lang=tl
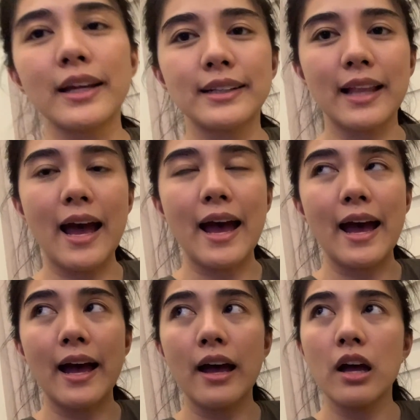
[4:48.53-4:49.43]

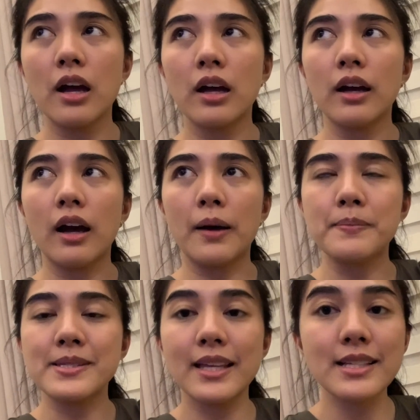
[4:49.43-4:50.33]
na um,
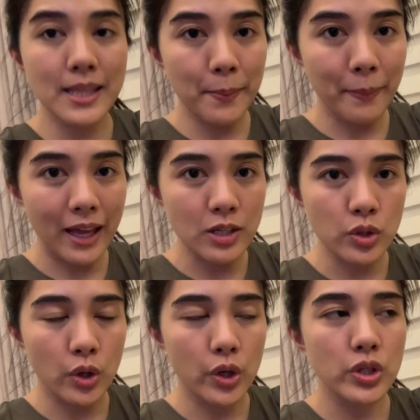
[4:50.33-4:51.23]
60
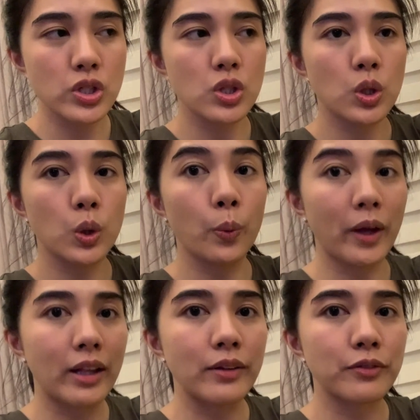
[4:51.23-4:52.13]
pesos,
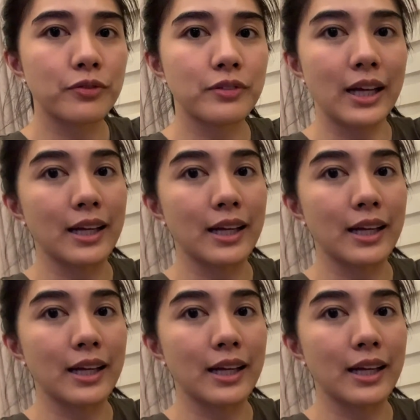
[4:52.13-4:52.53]
12 na